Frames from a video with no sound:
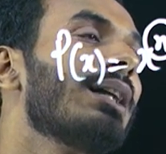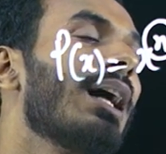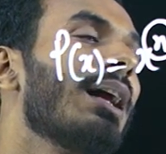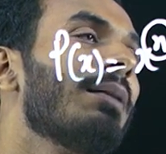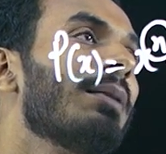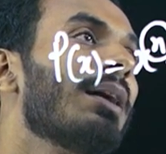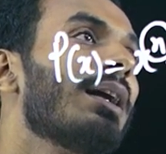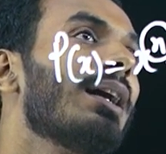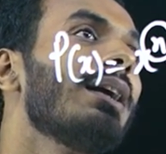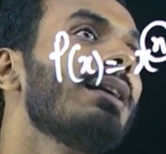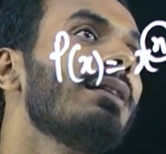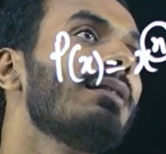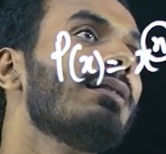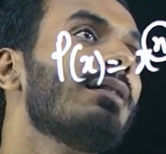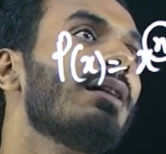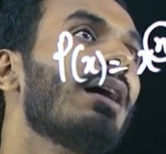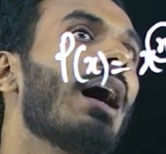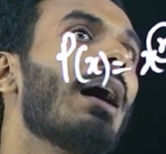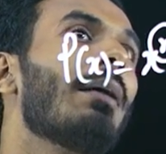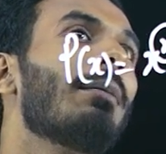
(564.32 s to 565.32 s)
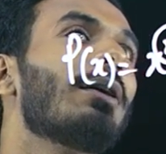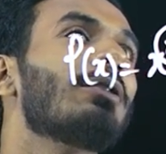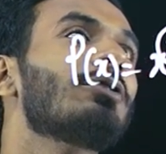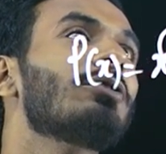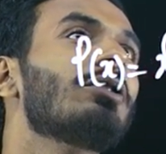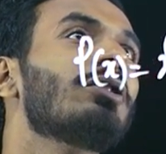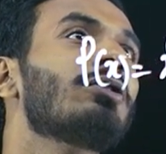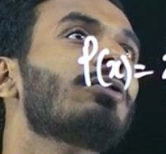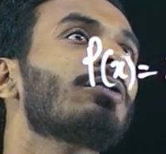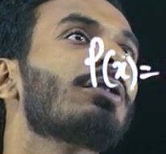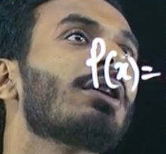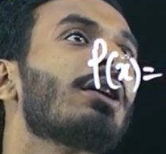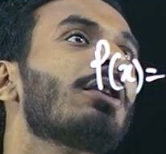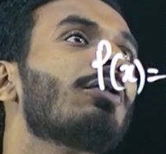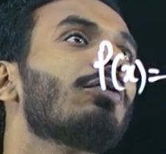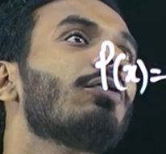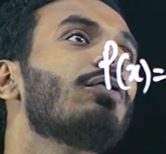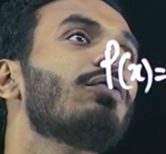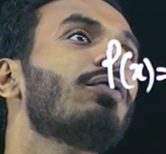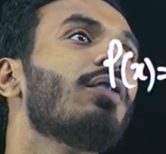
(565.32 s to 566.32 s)
তার মানে আমার যদি টোটাল
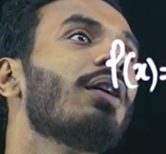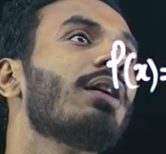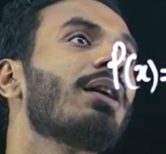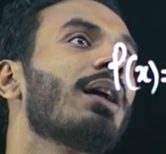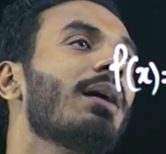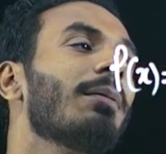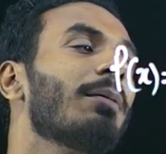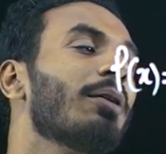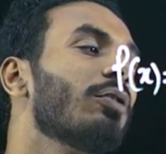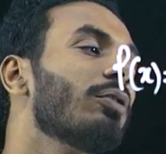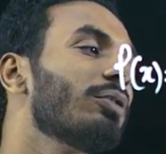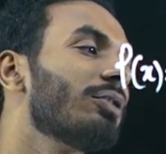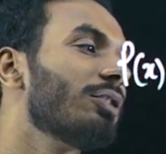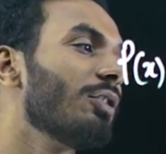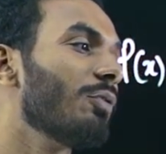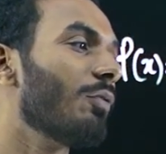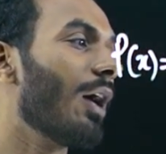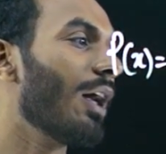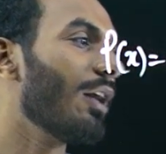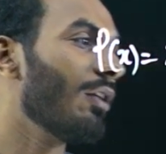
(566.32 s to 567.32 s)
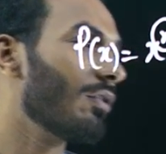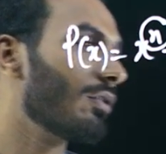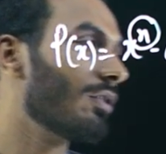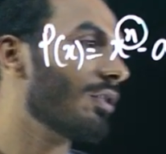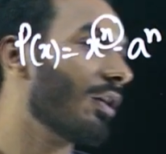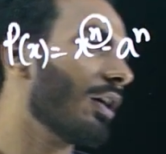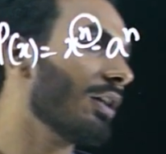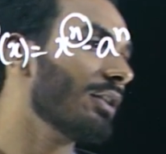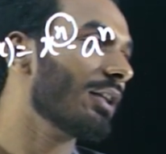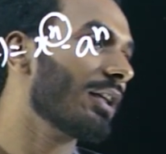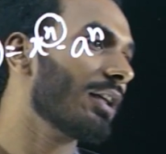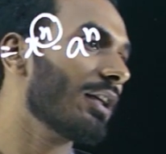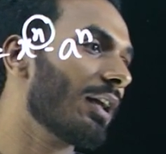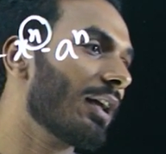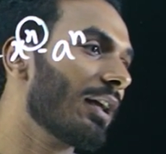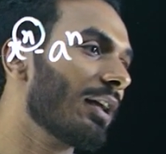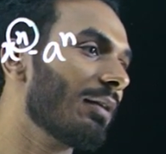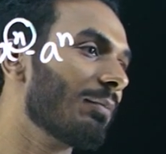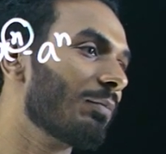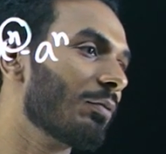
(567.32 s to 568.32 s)
গুণফলটা আমার হচ্ছে ওয়ান হতে হয় যেখানে
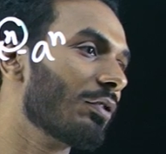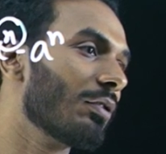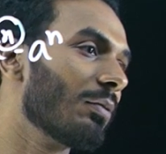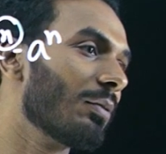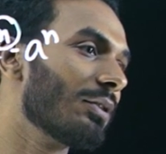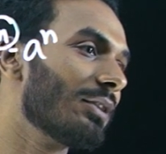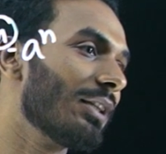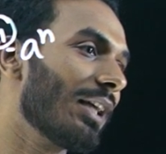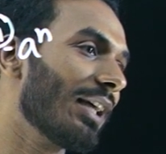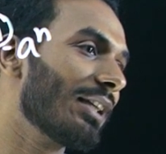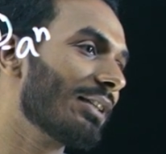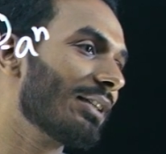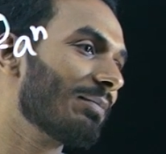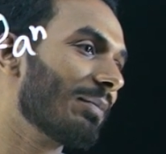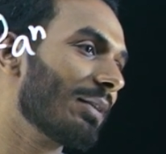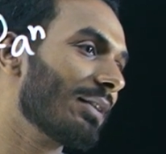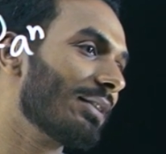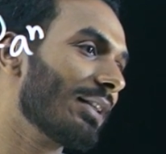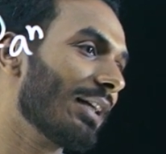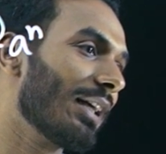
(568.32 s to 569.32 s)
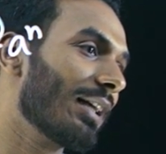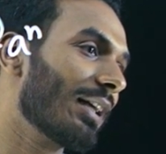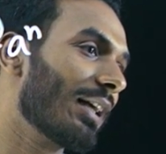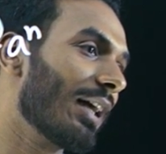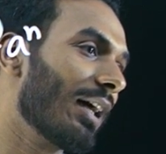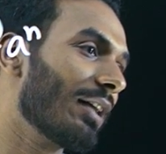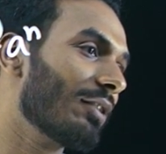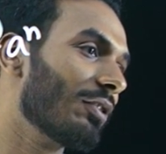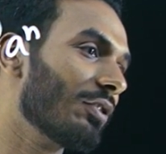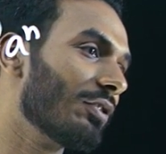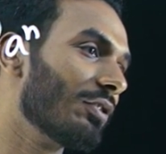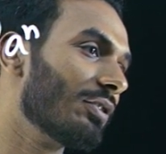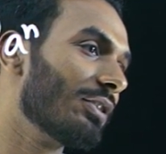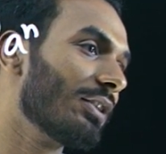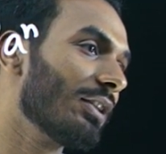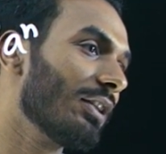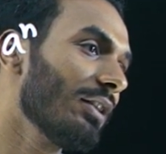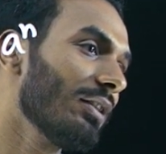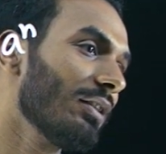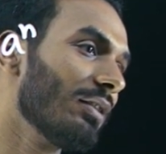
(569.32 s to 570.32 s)
এখানে প্রথম হচ্ছে এক্স প্লাস এর ঘাত
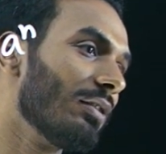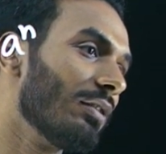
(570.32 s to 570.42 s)
হচ্ছে